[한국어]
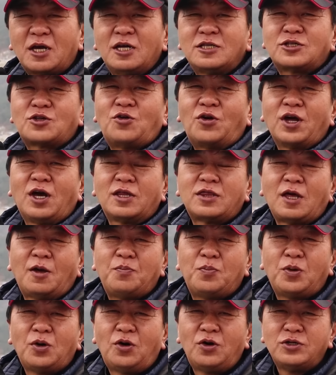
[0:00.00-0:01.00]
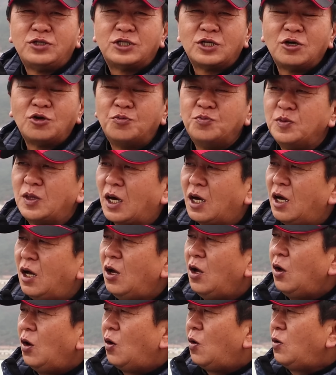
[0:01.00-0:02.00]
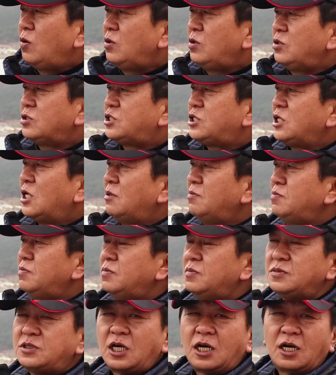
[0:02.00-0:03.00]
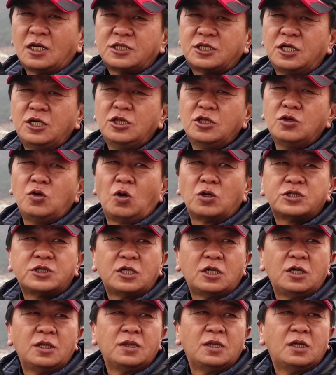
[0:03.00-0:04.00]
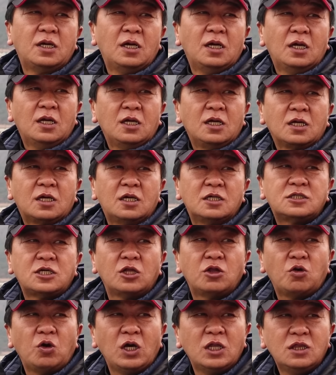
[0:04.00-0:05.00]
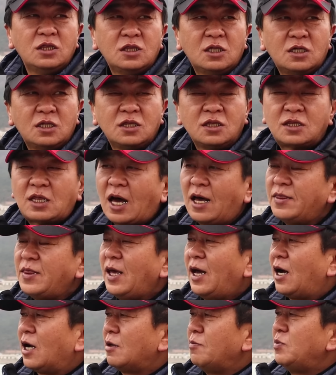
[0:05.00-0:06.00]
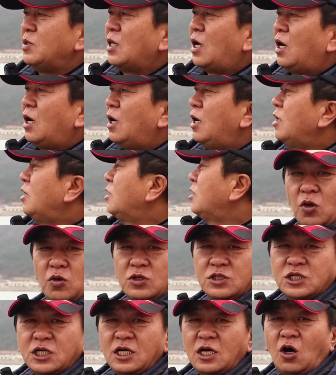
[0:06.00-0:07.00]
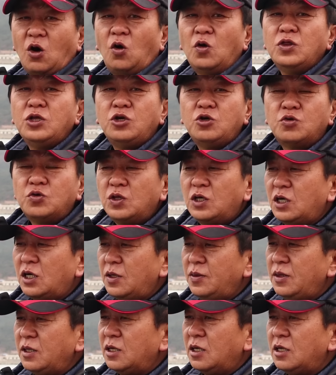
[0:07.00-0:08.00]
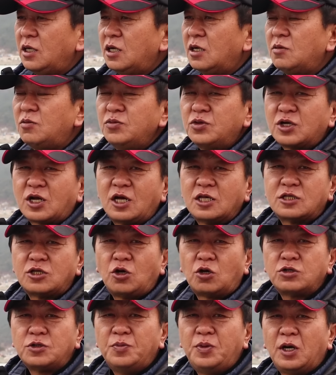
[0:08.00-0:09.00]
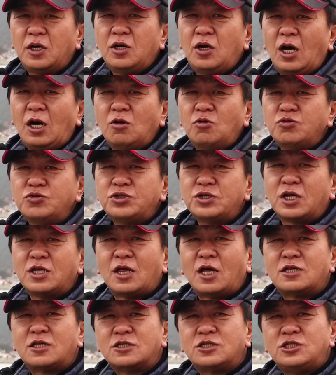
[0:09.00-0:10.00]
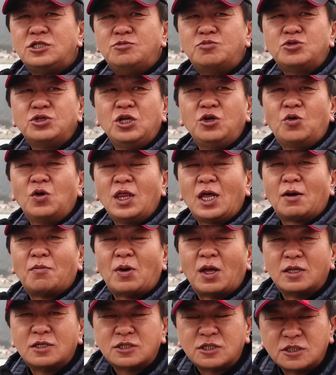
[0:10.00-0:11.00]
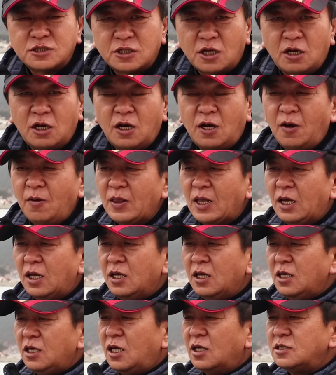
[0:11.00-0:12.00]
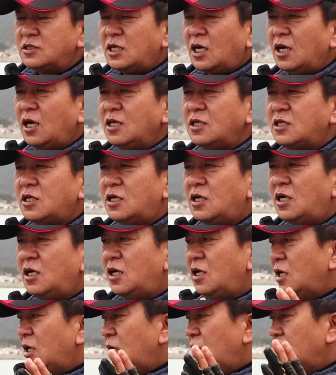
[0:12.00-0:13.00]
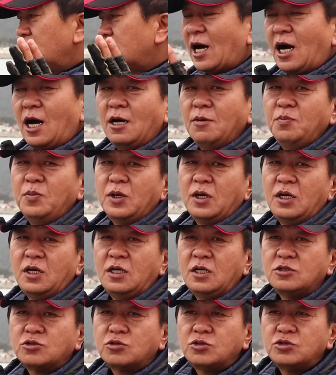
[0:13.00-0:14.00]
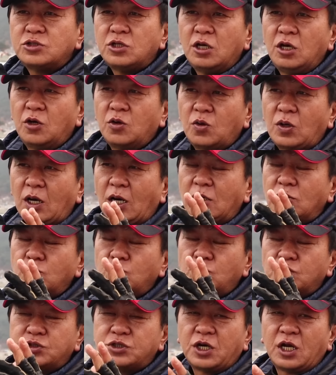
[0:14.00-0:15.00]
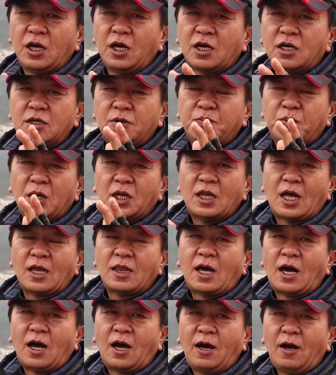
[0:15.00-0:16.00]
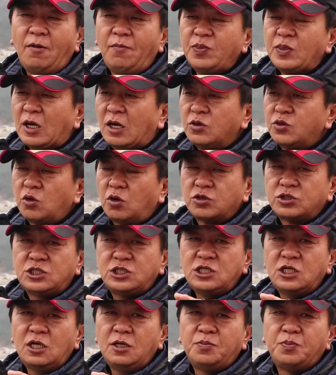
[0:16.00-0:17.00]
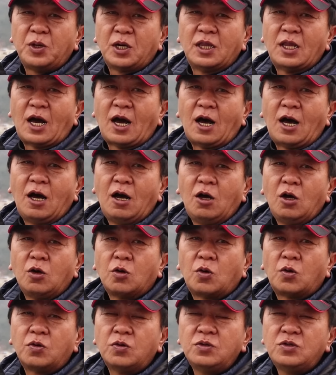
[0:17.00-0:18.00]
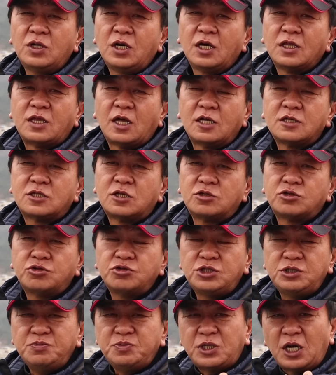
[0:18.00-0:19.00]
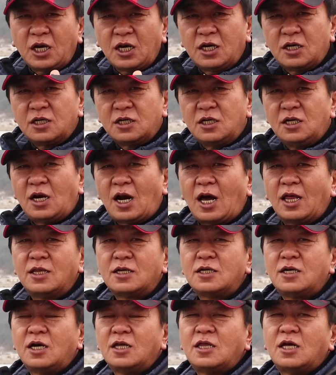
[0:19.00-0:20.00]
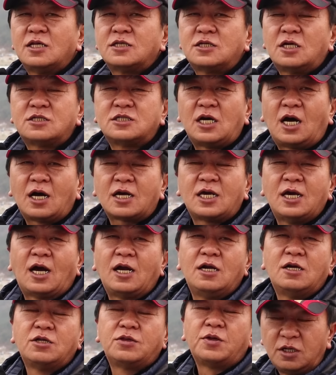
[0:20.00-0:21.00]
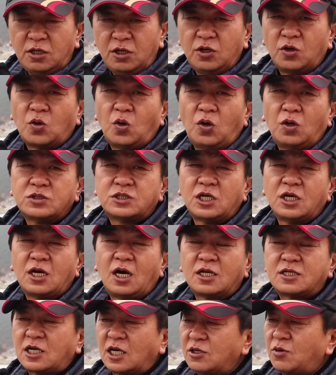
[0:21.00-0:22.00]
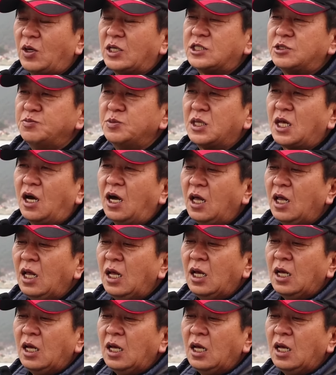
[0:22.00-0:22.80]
긱스코리아 대표 이승규입니다. 오늘 지금 제가 서 있는 곳은 거제도에 있는 다대항입니다. 오늘 저희가 온 이유는 여러분들께서 요즘 평강구설에 대해서 질문이 워낙 많으셔서 현장에서 상황별 평강구설의 그 변화나 또 지의 혜 변화 그런 거에 대해서 수심 체크를 하는 거에 대해서 정확히 알려드리려고 저희가 찾아왔습니다.